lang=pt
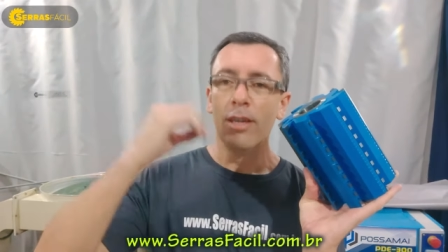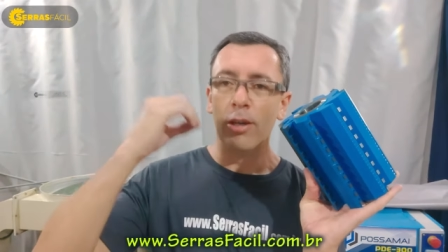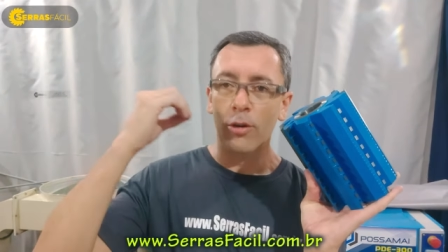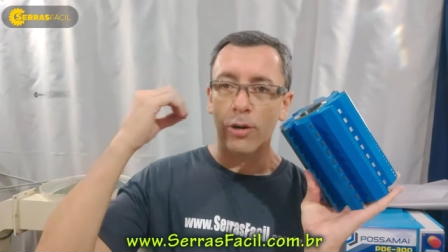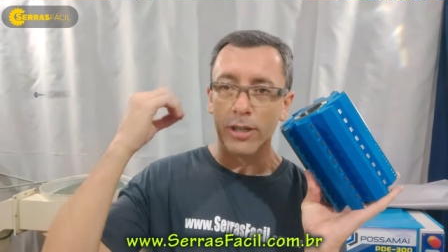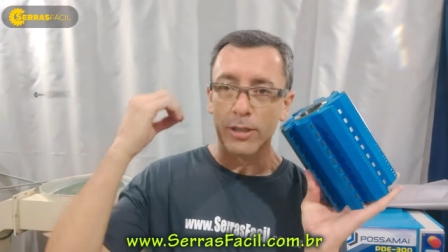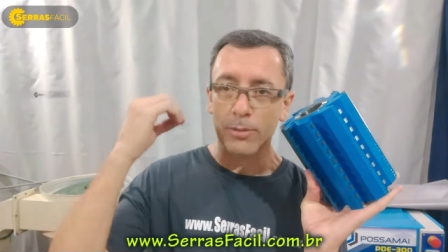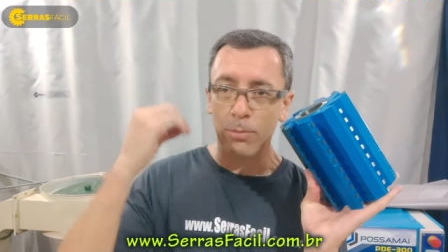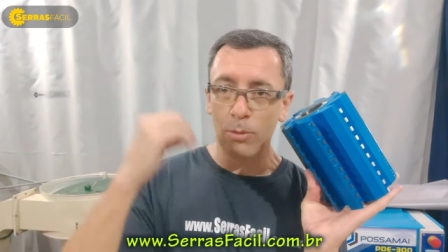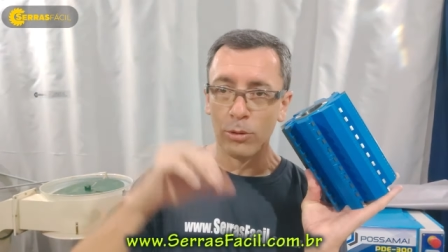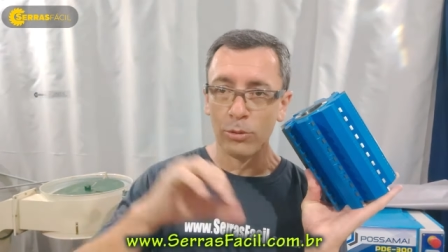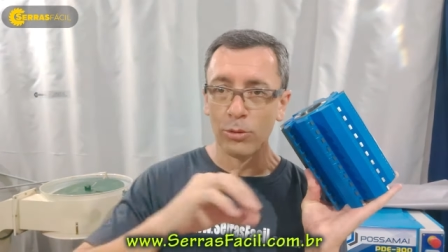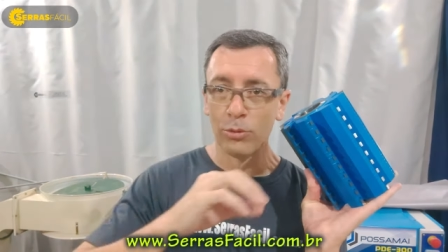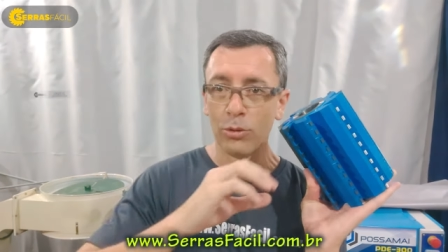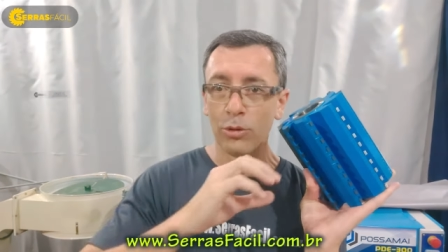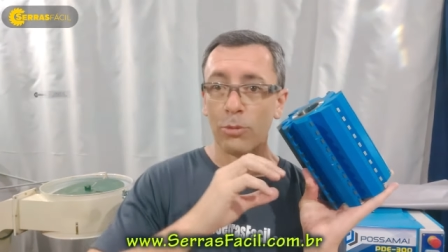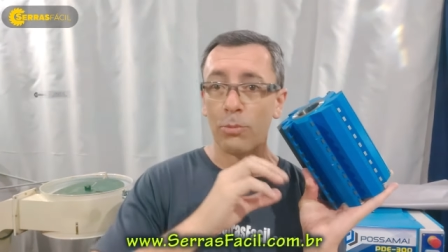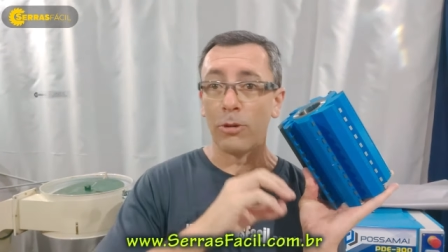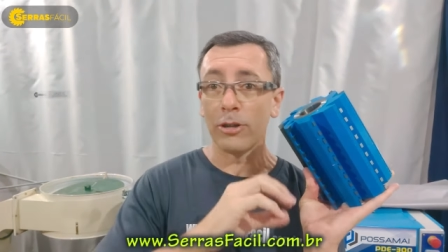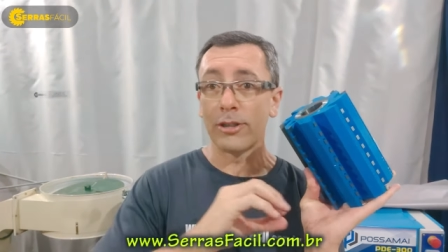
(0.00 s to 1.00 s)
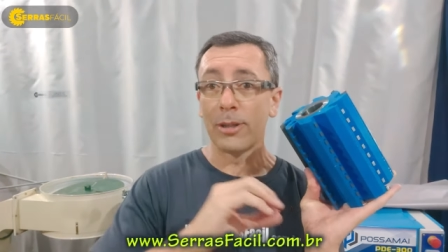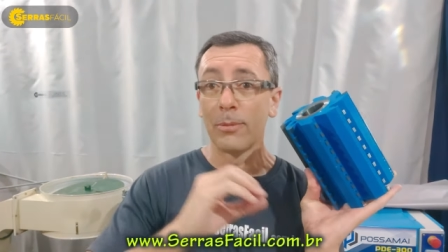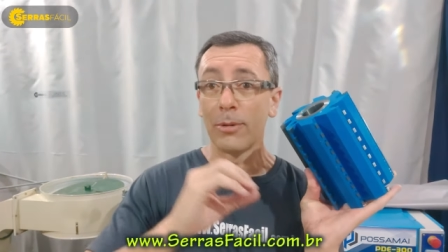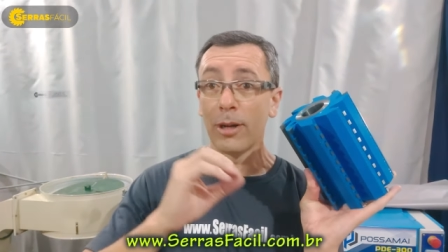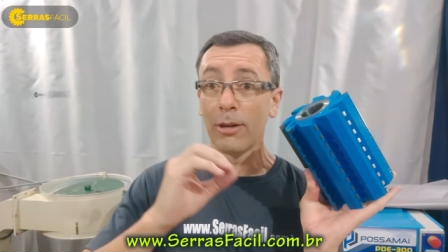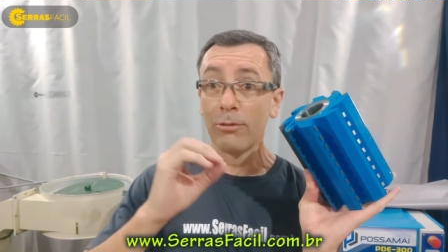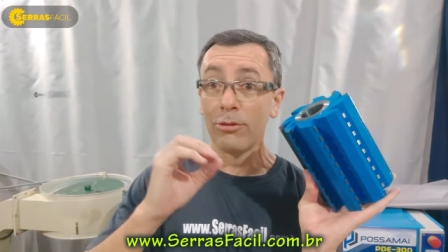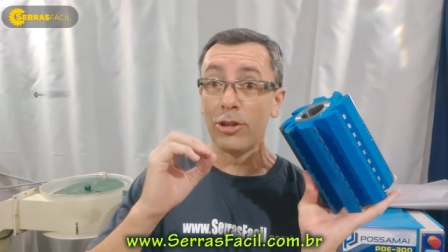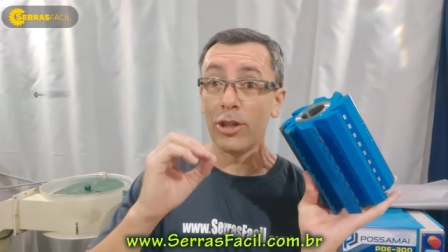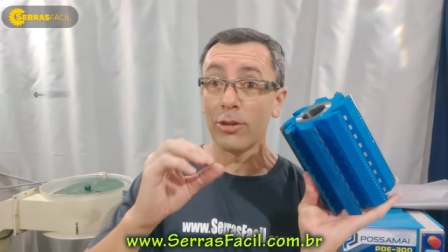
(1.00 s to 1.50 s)
Eu respondo tudo. Posso
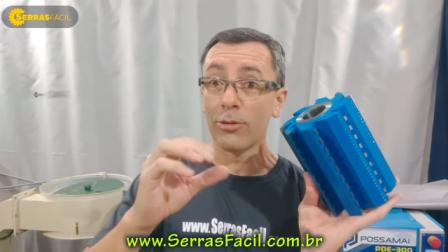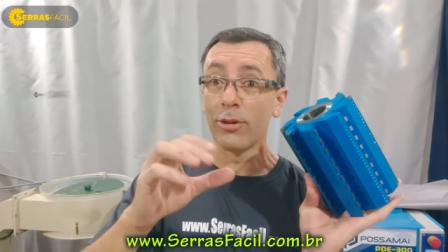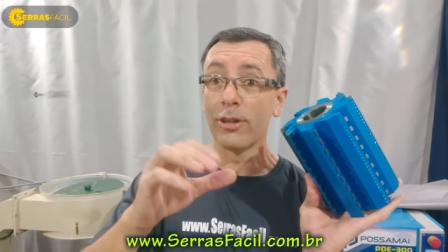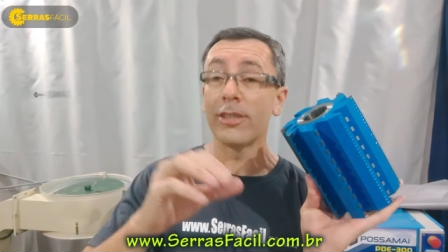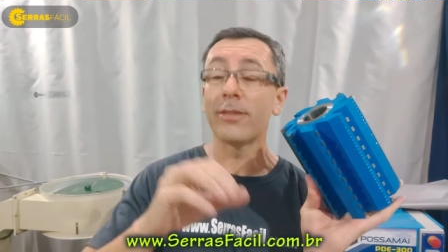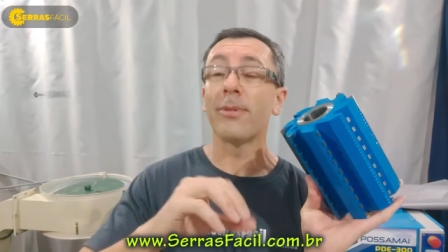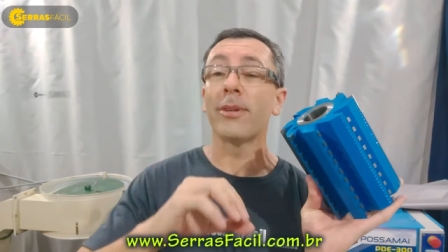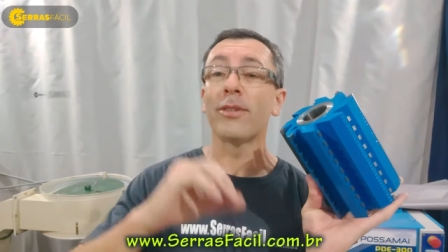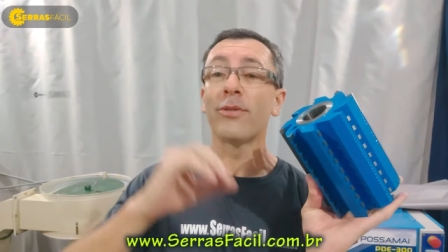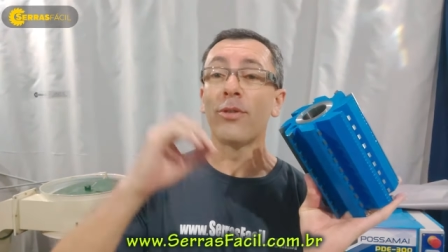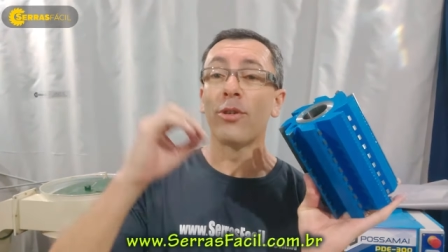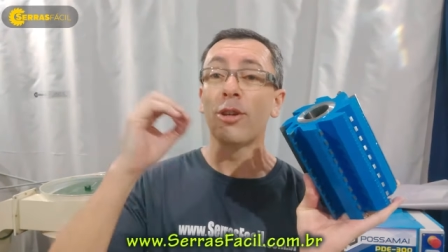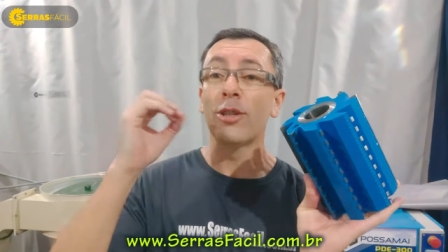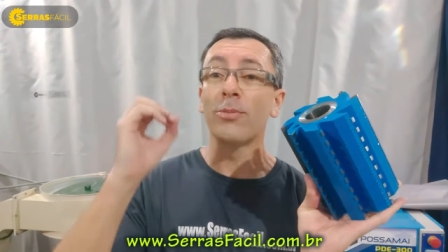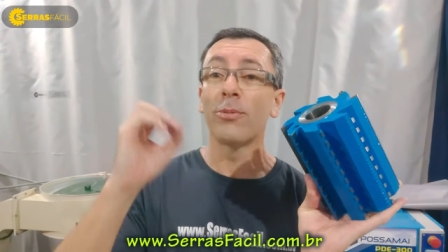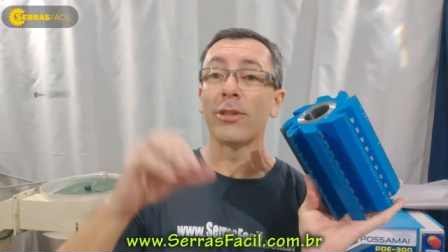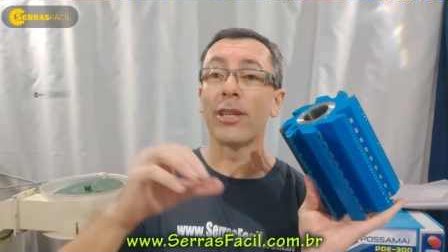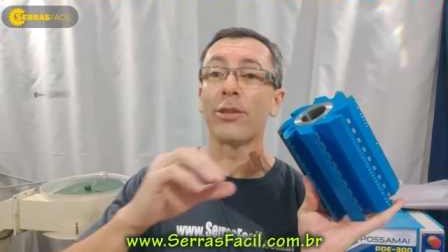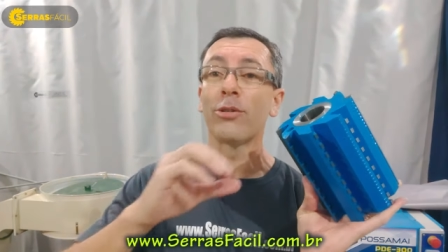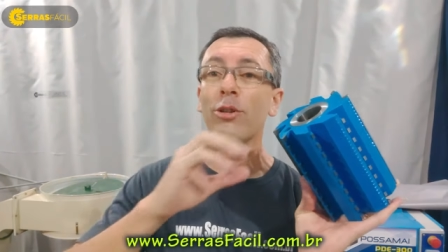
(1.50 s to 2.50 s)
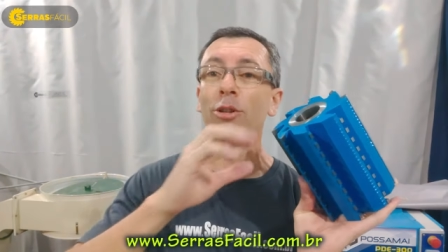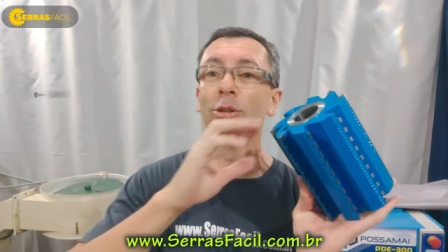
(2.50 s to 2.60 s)
demorar um dia, dois, mas vou responder